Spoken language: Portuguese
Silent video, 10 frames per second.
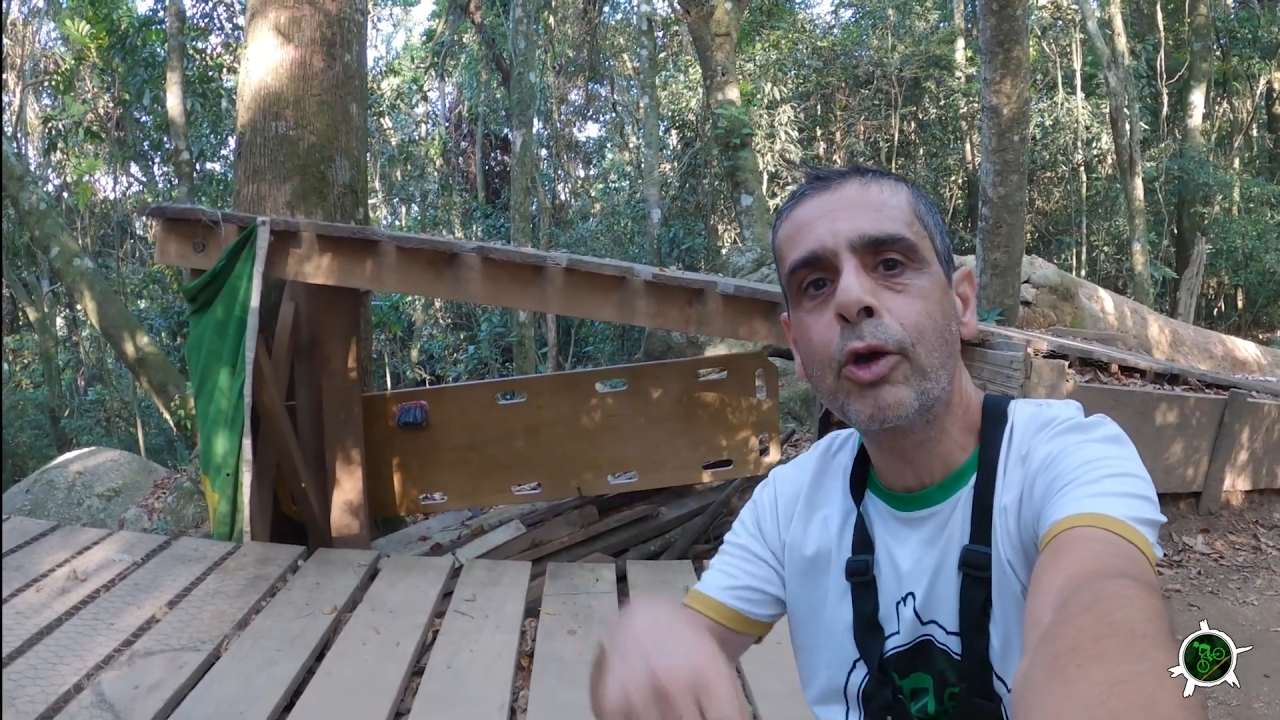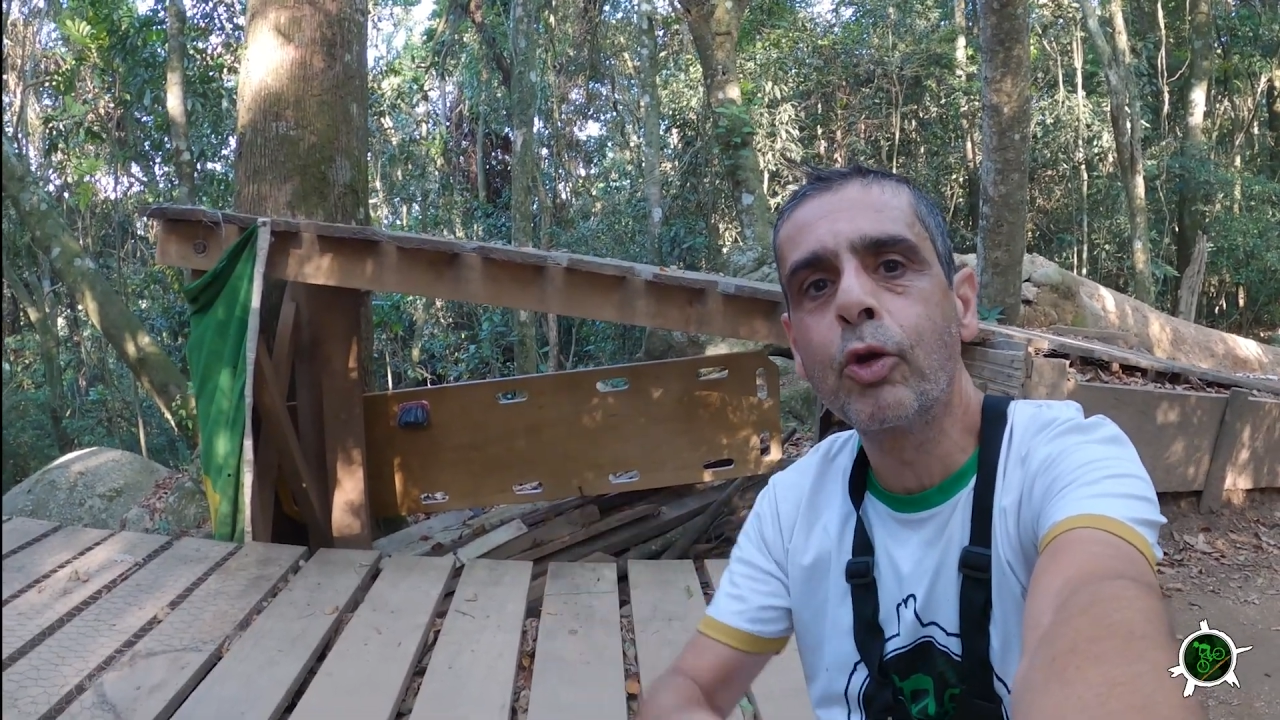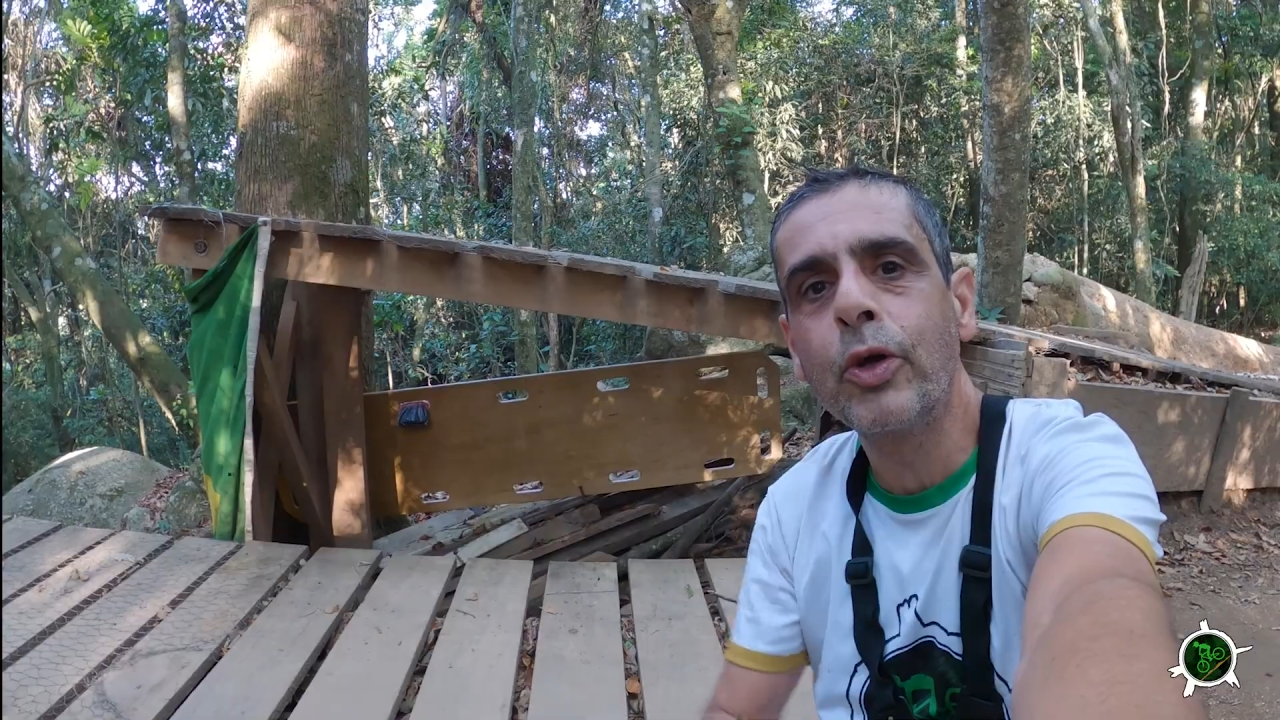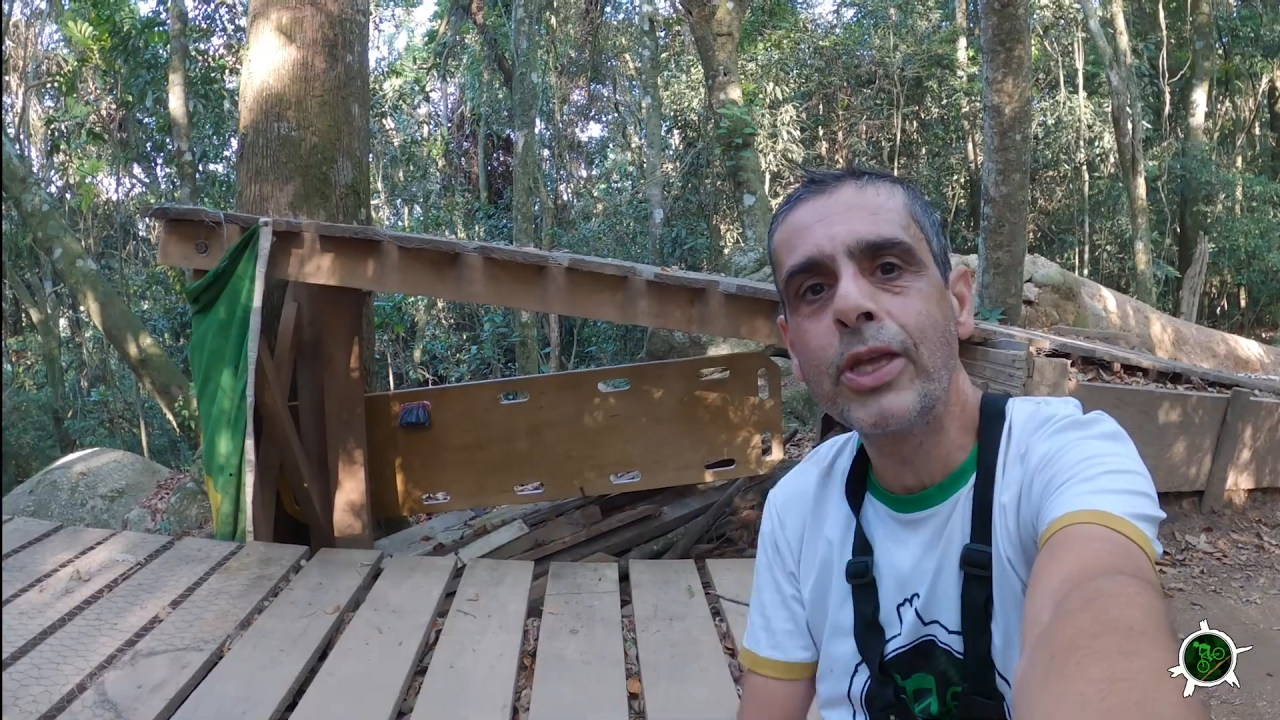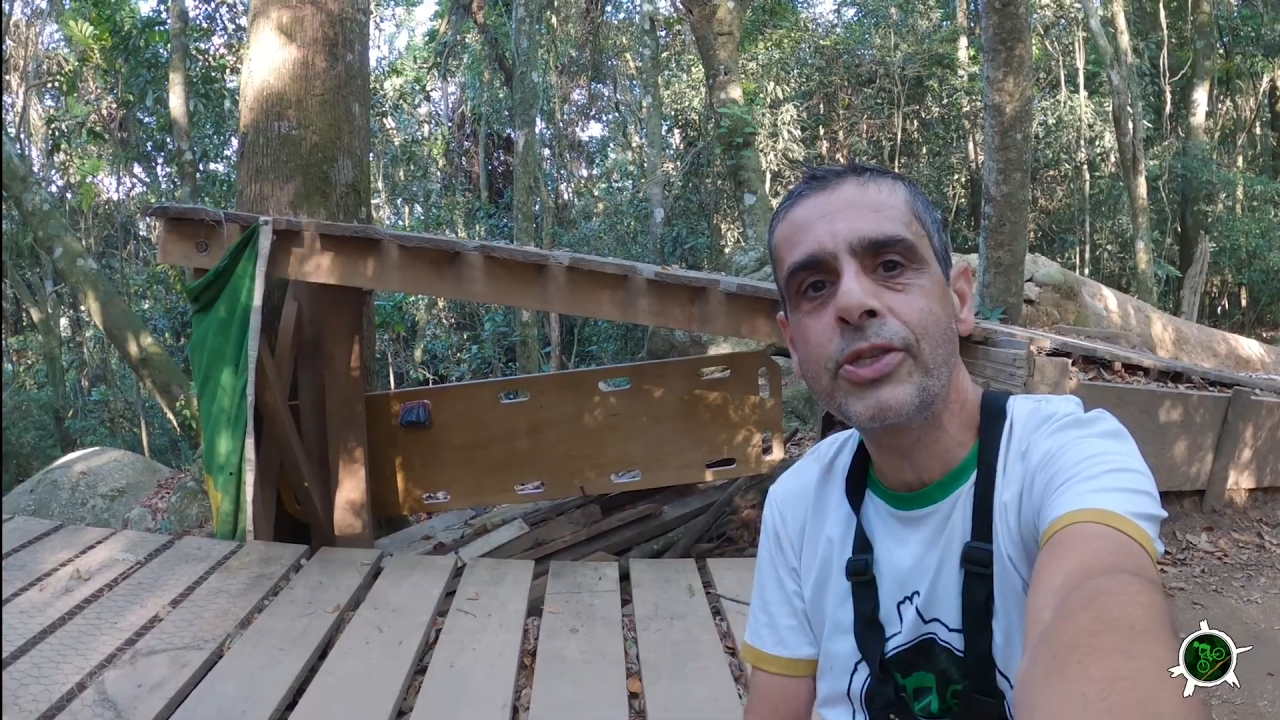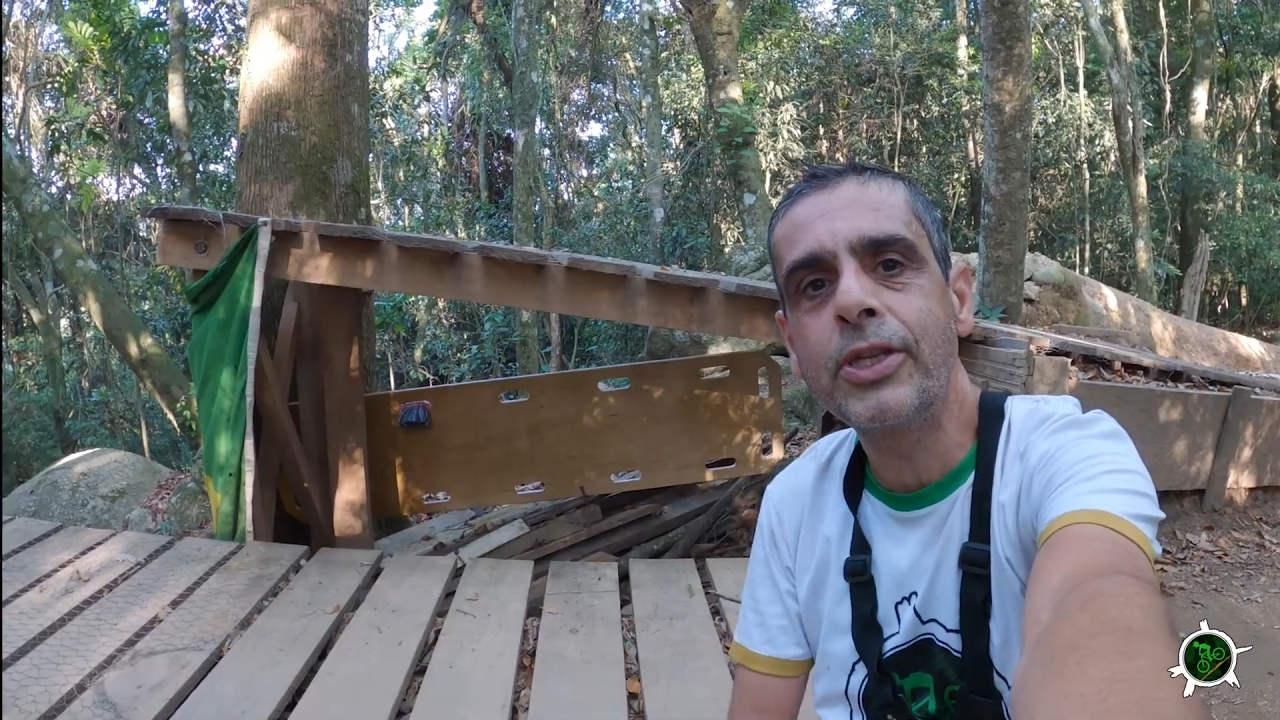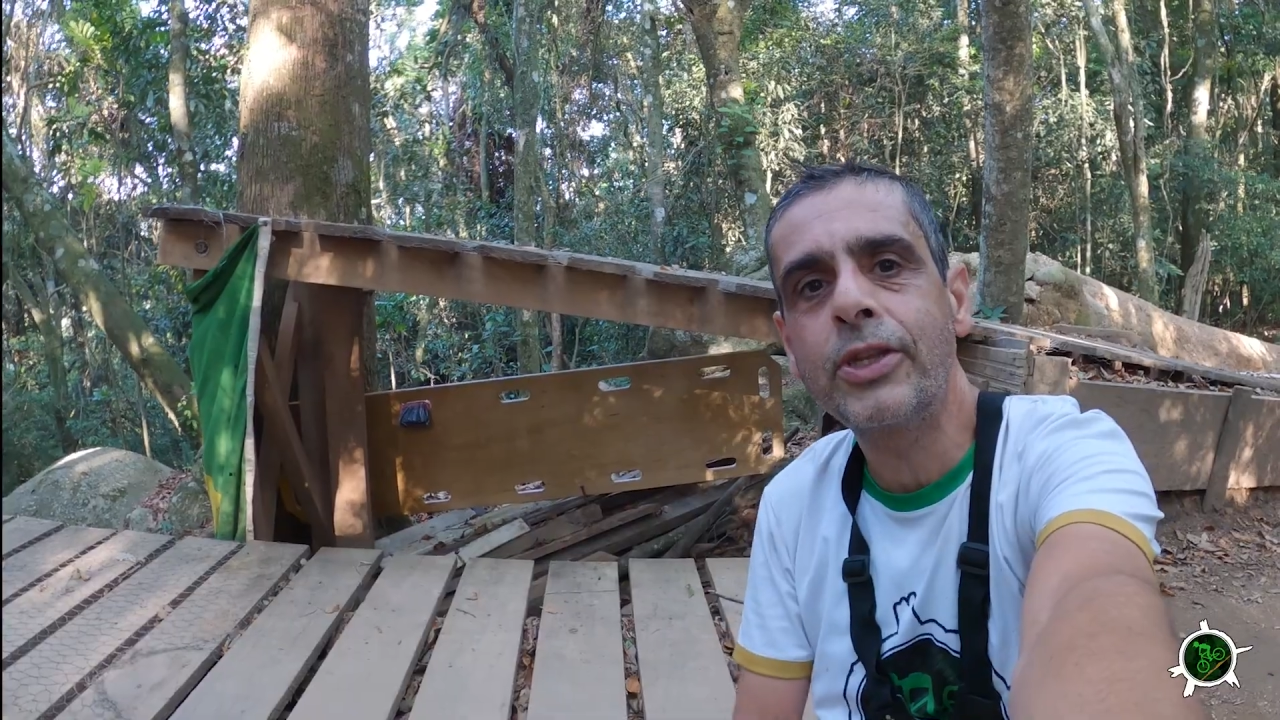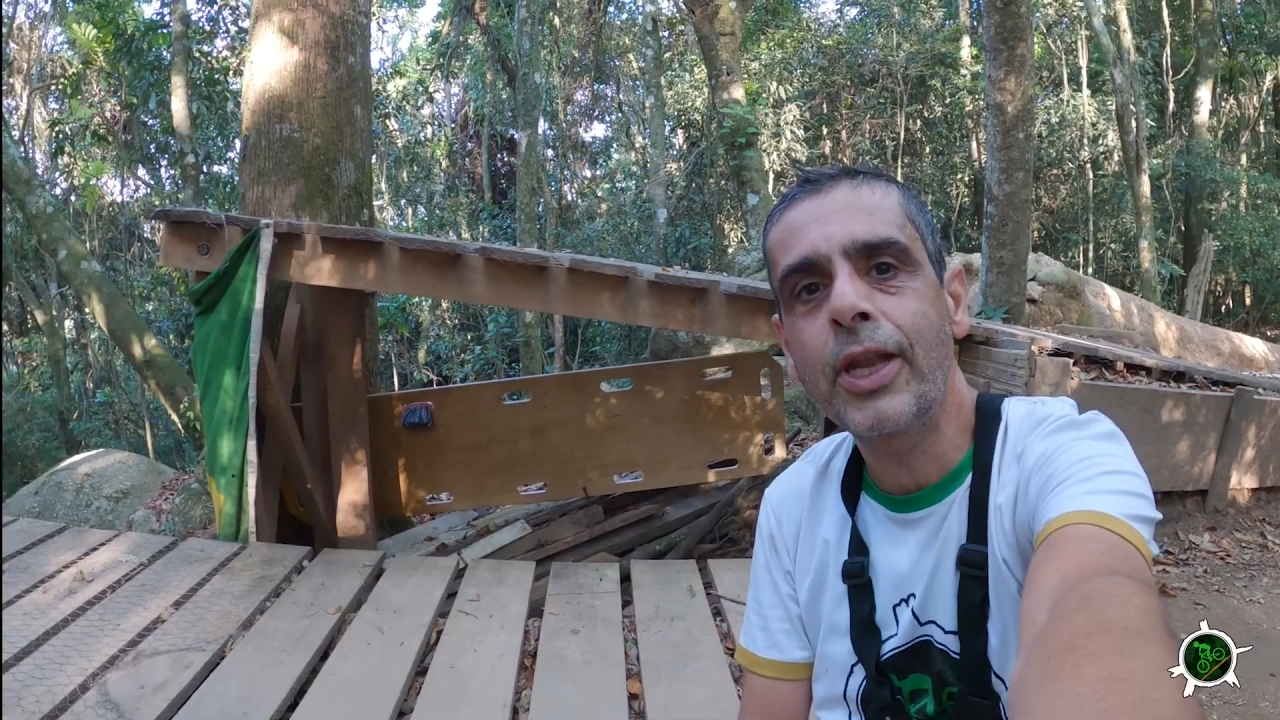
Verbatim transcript: incluir esse